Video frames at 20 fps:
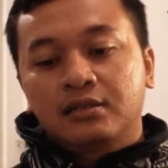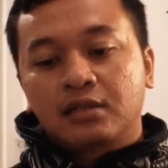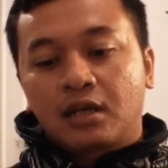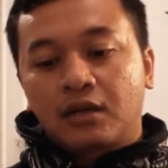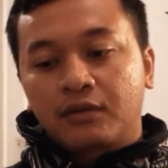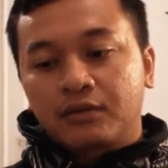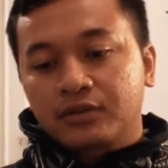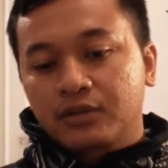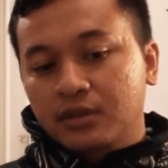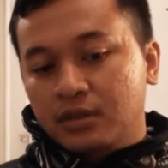
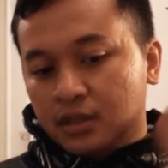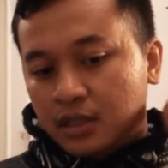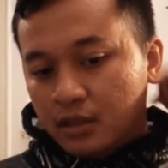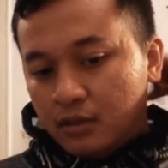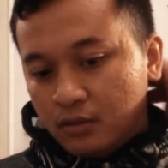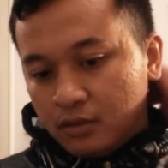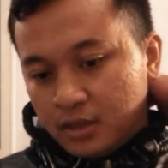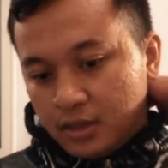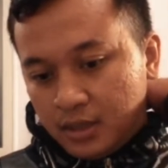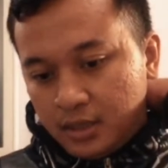Star Wars
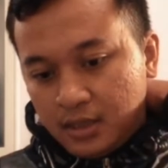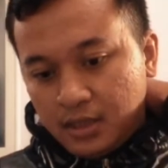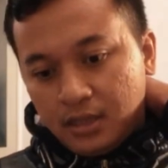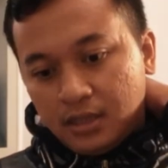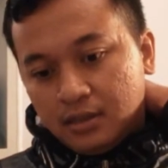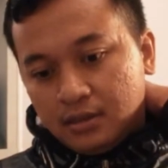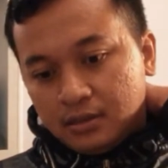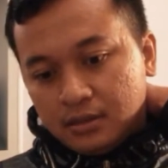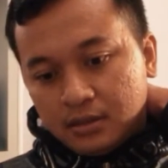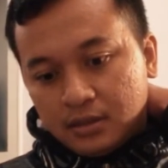trilogi
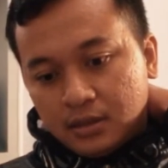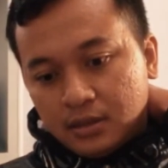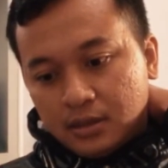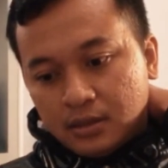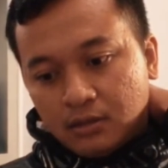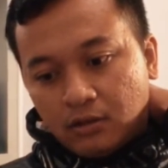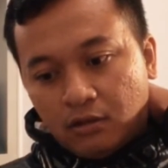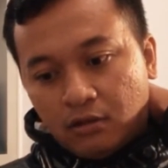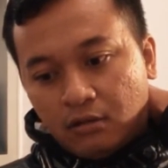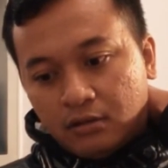ini
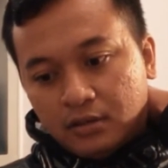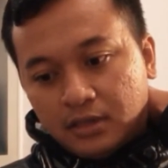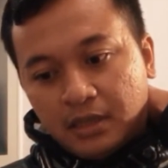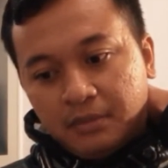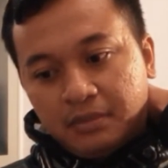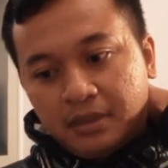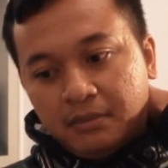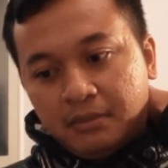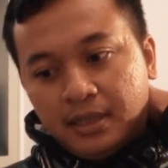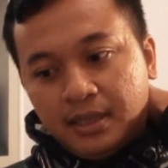kalau
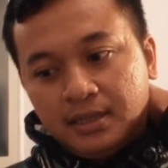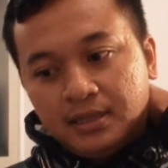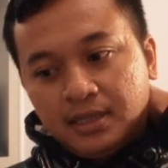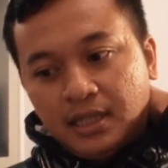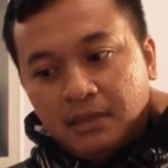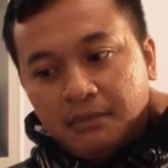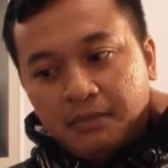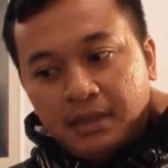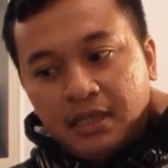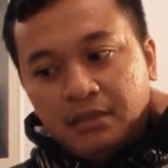saya pribadi
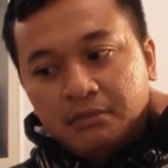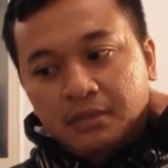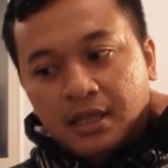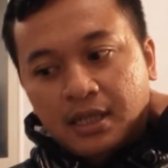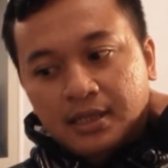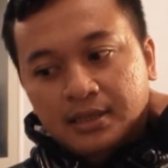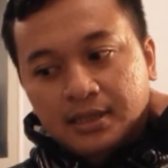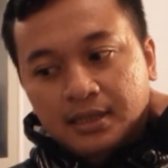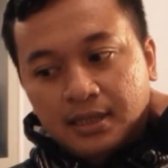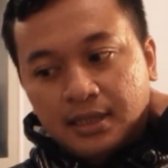sih yang paling
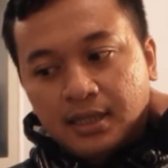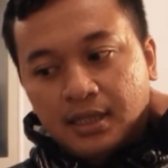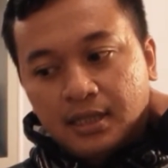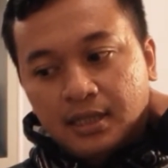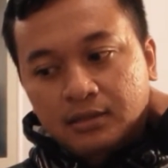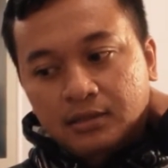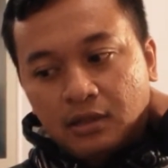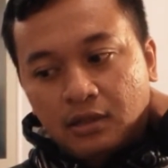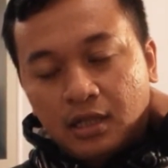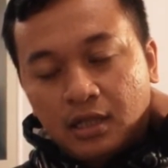berkesan
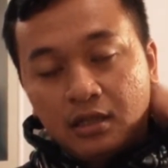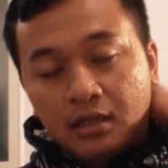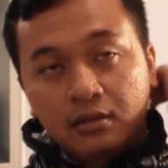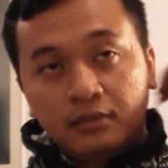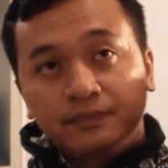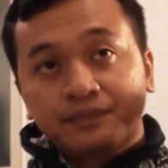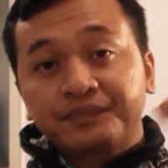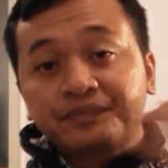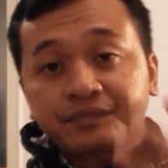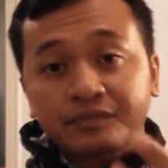adalah soal
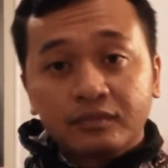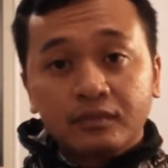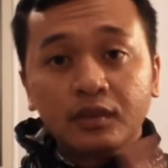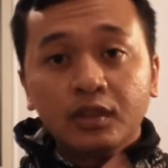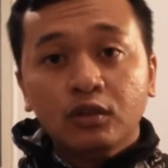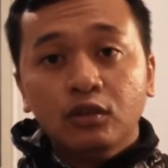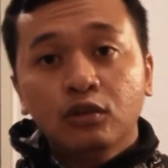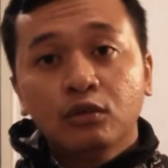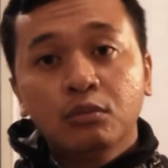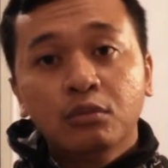
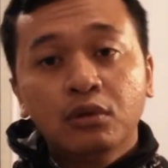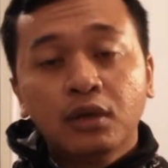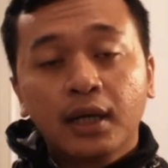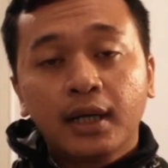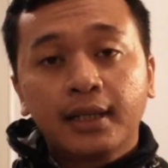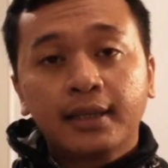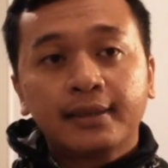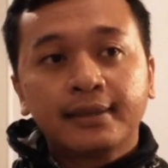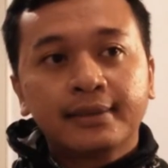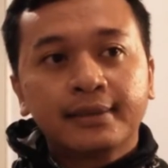
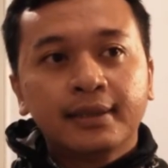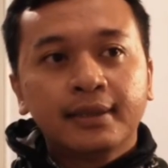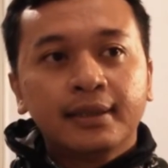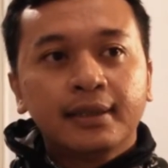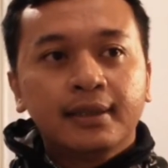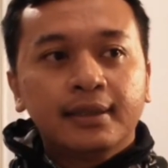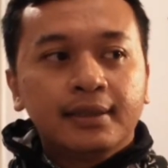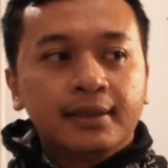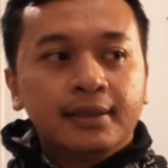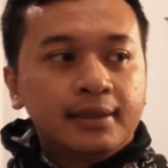hubungan
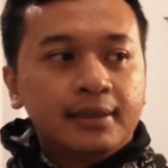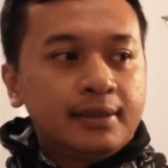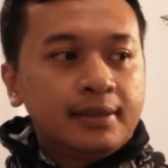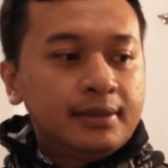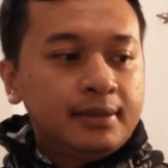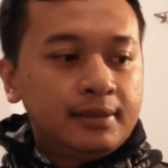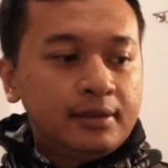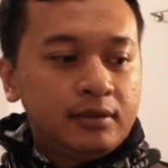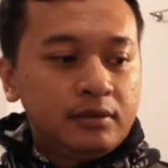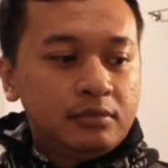
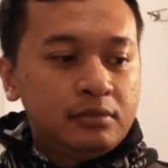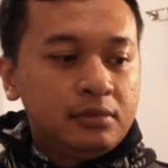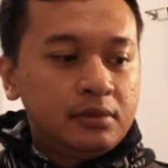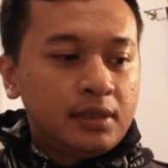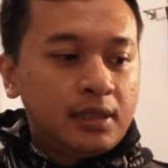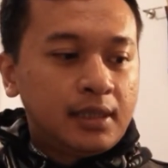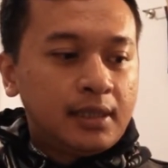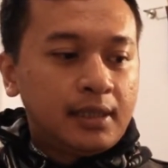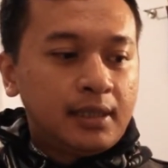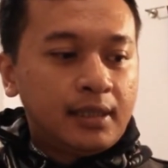
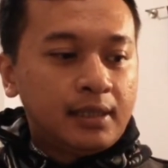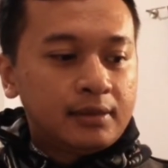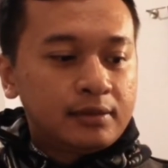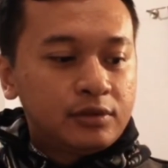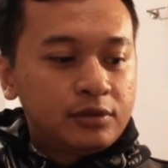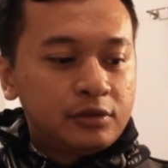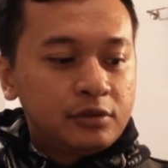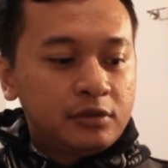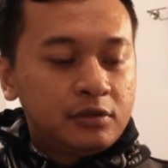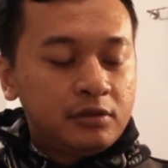hubungan yang
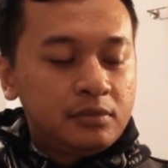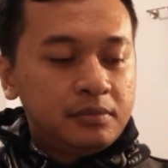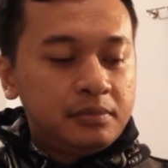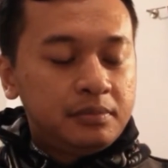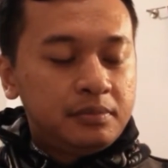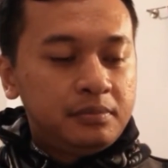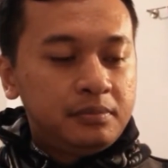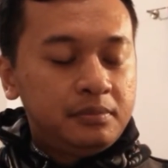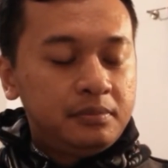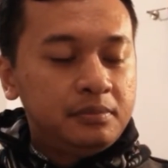cukup
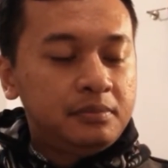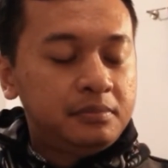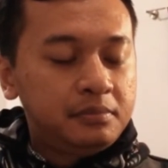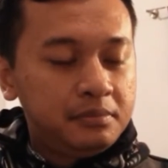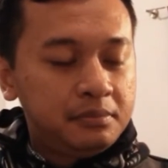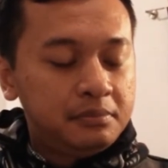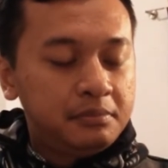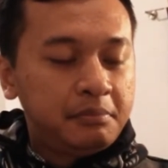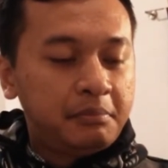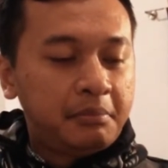
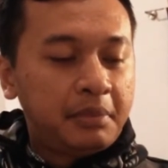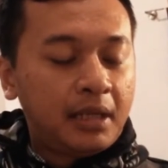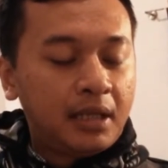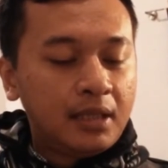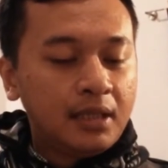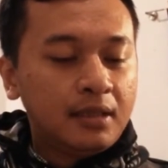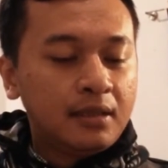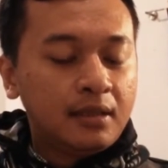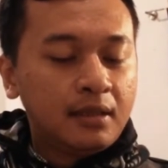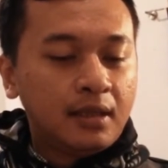
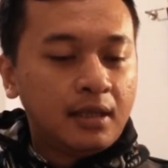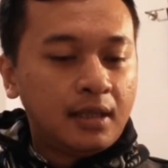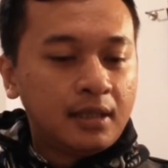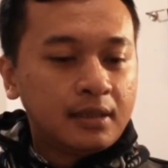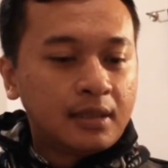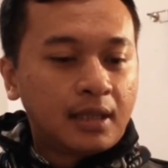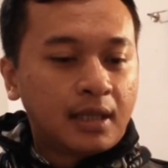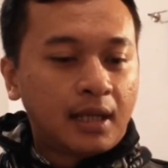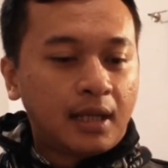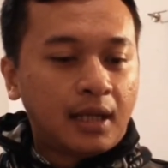pelik
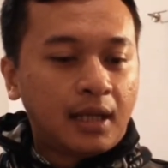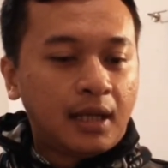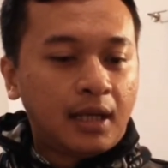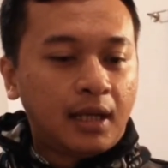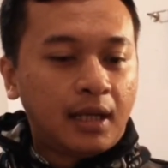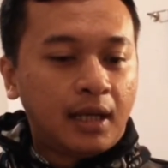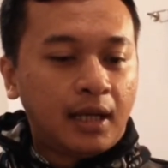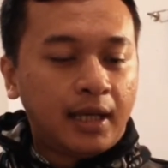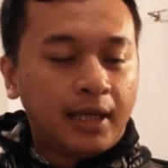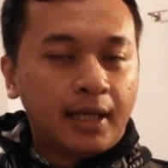
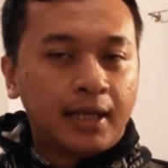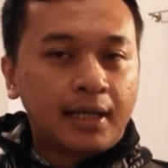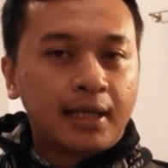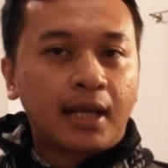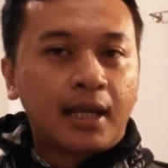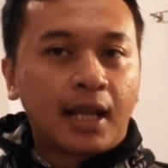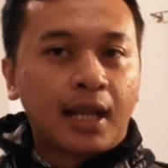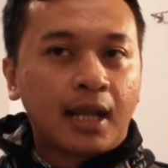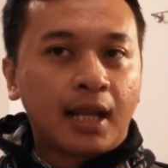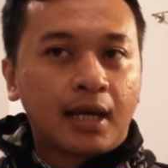antara ayah
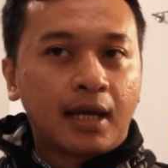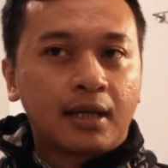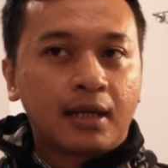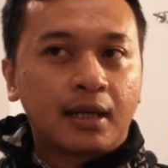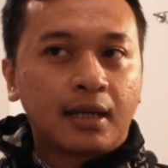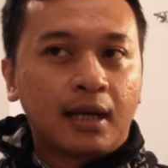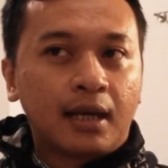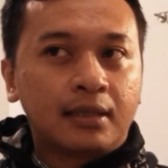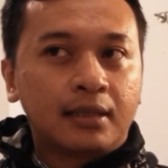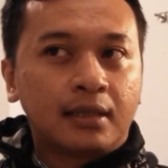dan anak
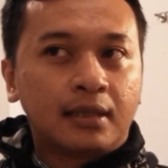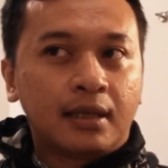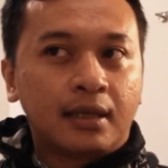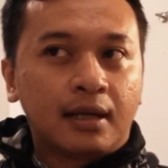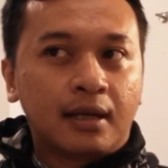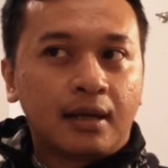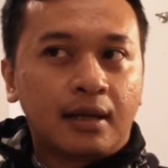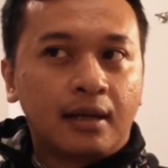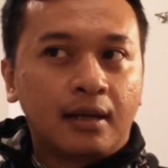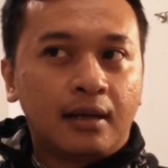
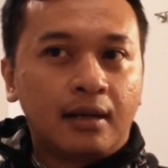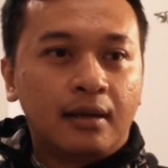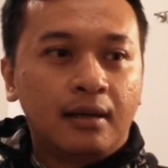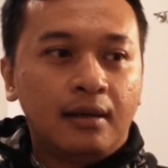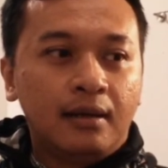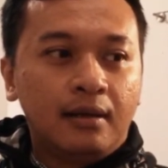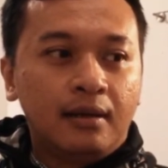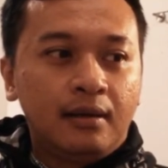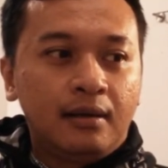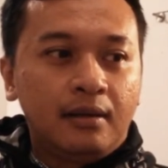antara
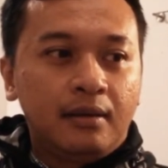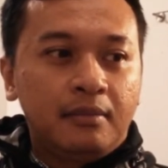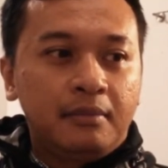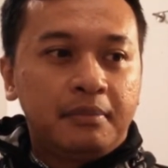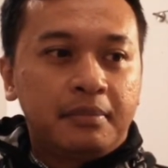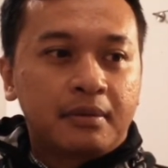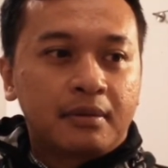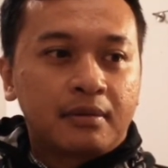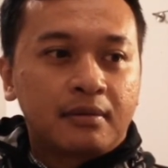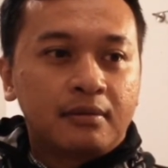
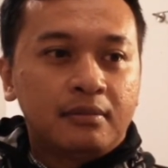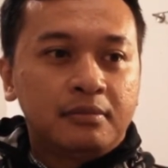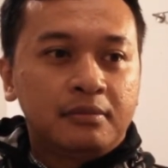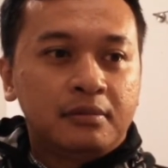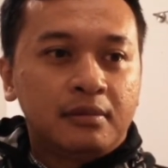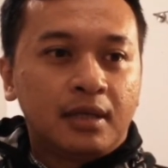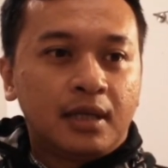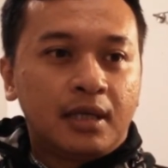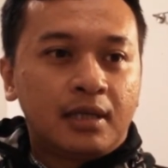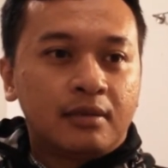
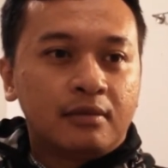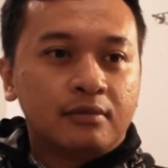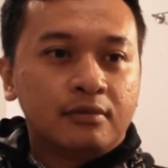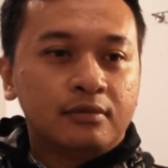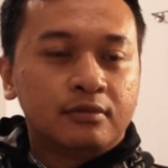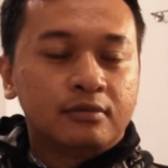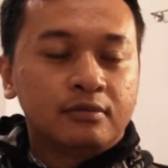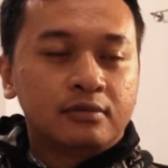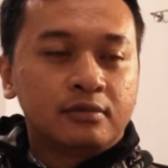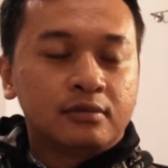pergumulan
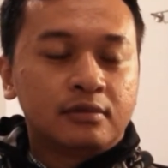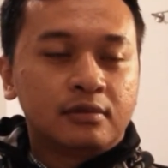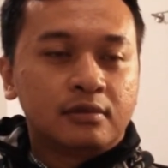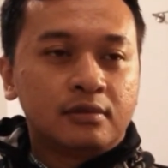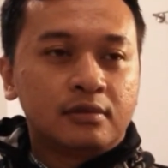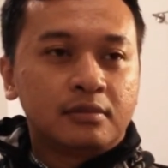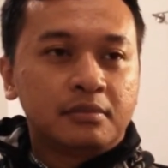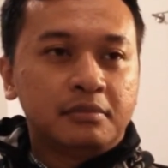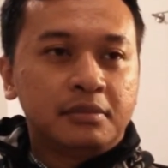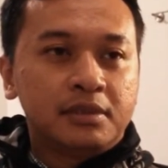
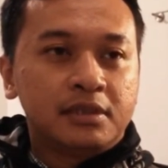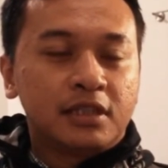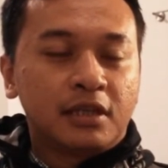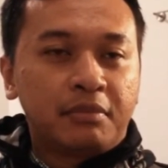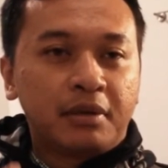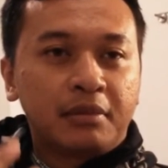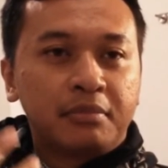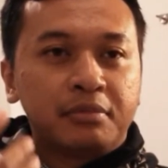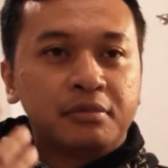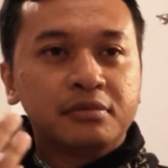untuk
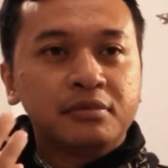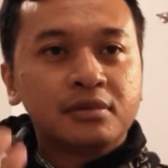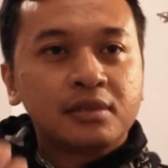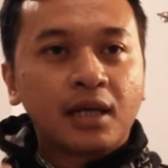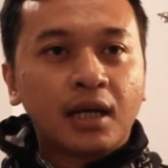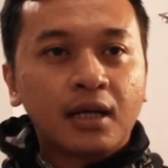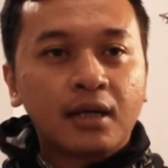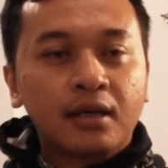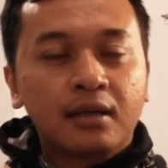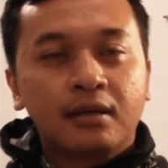mencapai
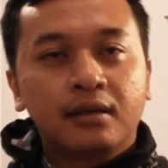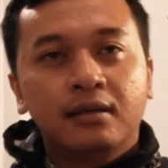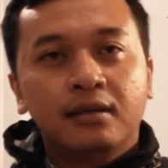puncak